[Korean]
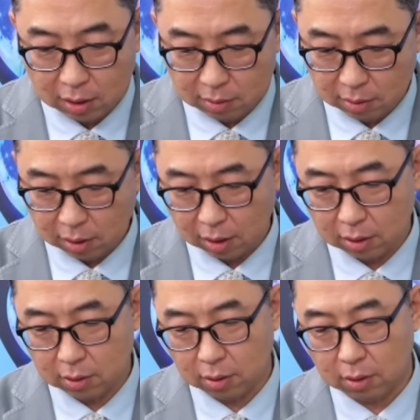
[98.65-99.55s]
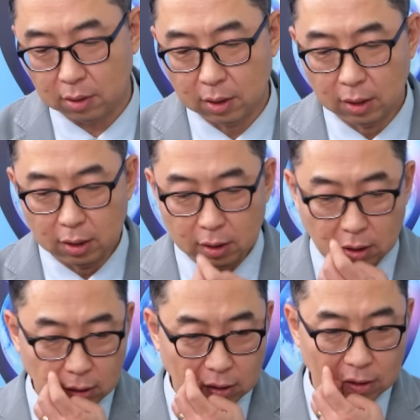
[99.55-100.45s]
네. 예, 그래서
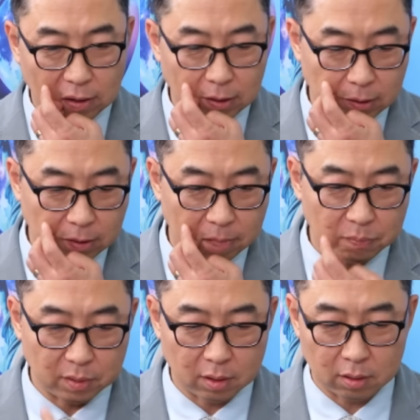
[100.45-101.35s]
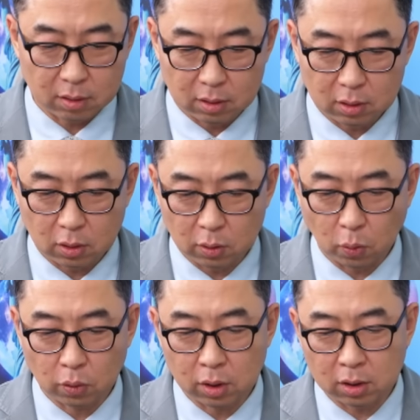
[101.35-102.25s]
어, 저는
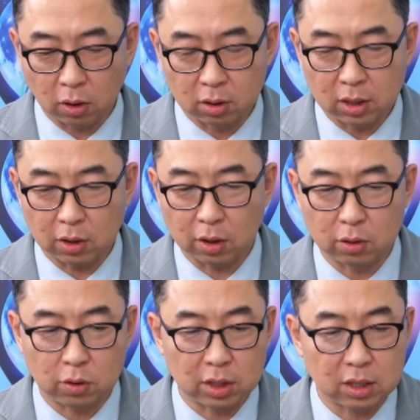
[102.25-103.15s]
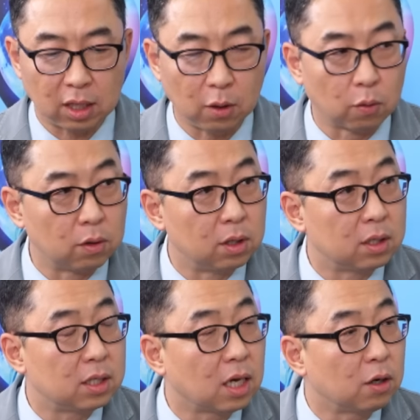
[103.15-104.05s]
오늘 전체적인 주식시장이 오늘
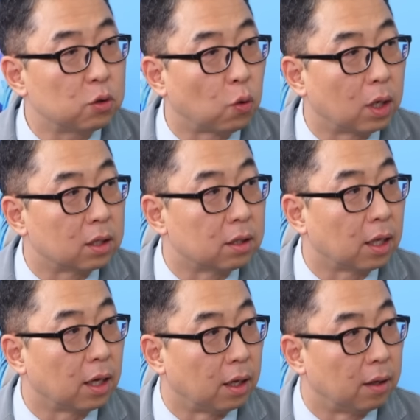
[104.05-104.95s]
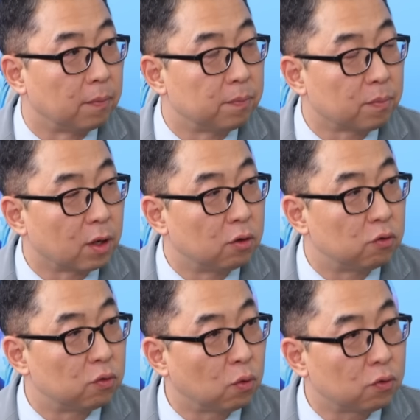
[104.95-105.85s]
시장은 좋았는데 네.
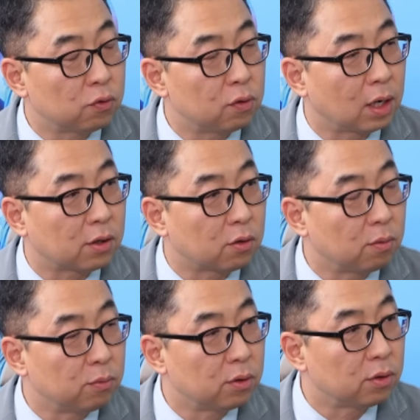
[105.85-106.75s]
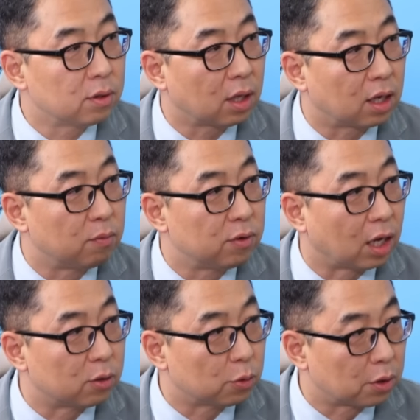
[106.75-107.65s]
주도주를 하셨던 분들은 다 기분이
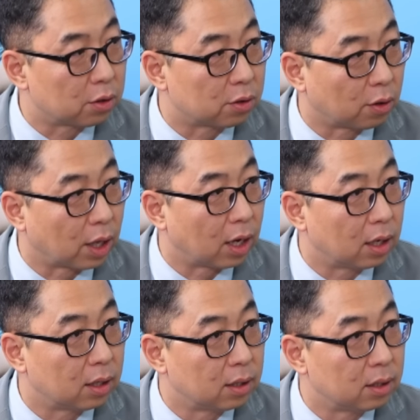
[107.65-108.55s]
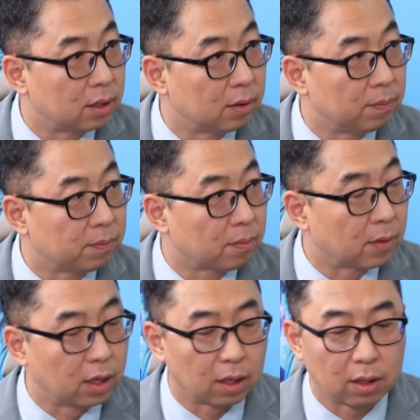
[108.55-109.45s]
안 좋으셨을 거예요. 그렇지. 음.
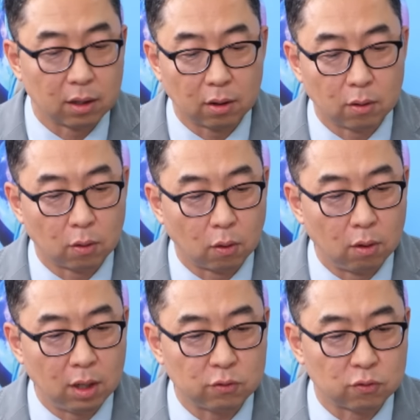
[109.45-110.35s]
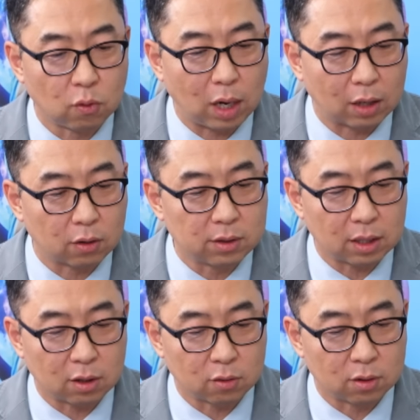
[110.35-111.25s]
예. 원래 주로 가던
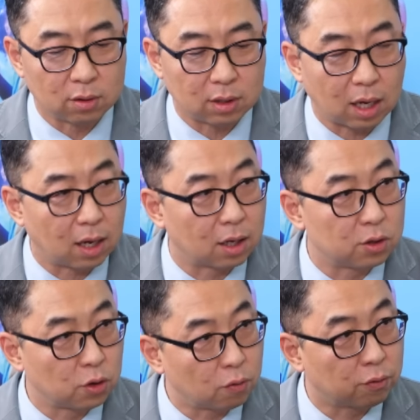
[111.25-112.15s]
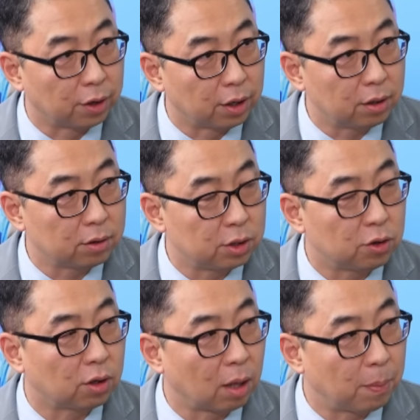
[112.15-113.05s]
섹터들은 다 쉬었고요.
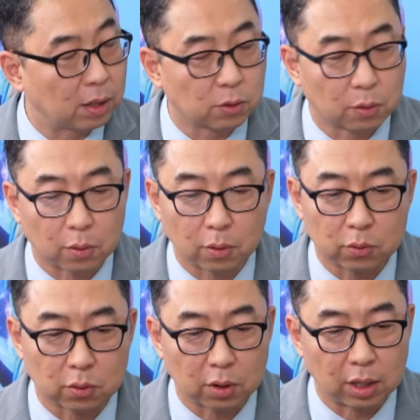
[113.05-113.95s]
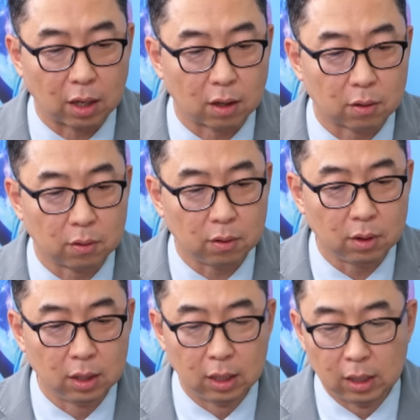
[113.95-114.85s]
쉬거나 빠졌고 조정이 나왔고
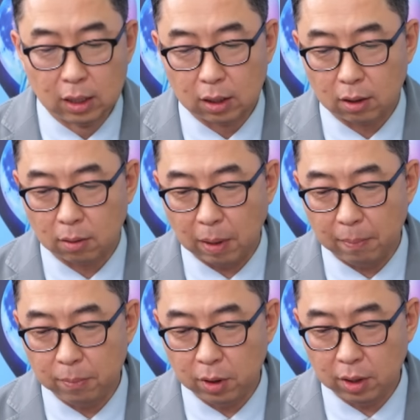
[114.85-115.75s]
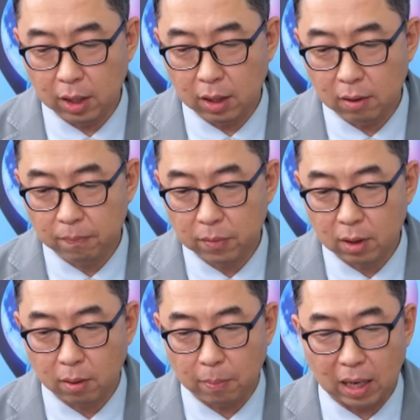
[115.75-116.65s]
어, 반면에
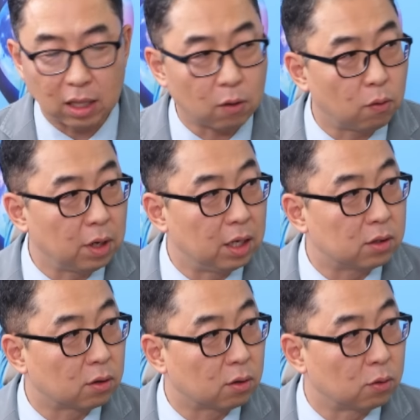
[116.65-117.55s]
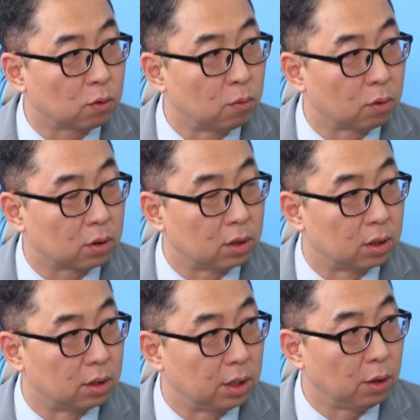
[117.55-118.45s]
바닥권에 있었던
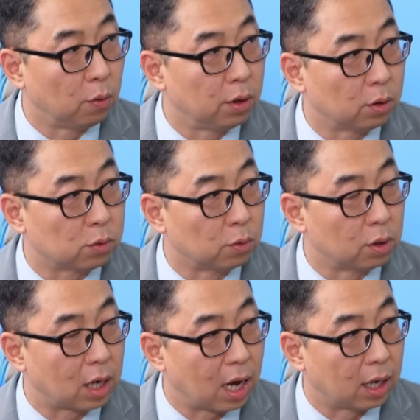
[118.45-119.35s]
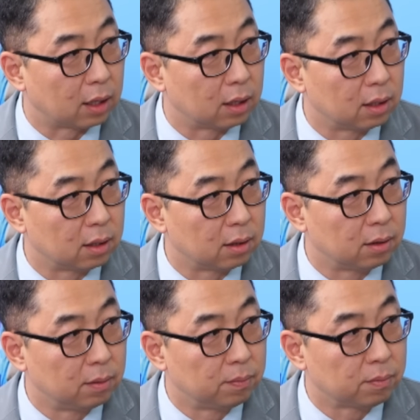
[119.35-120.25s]
종목들이 오히려 좀 오늘 강한
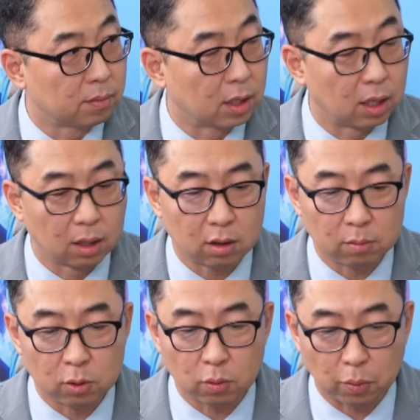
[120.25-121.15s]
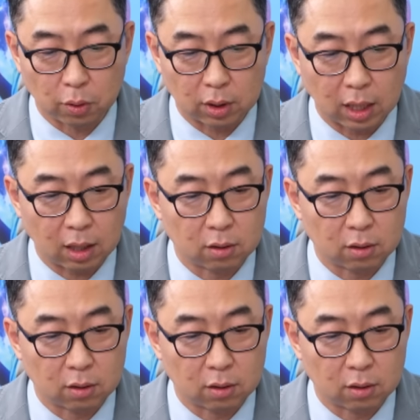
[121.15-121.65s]
네. 네, 흐름을 좀 보였다.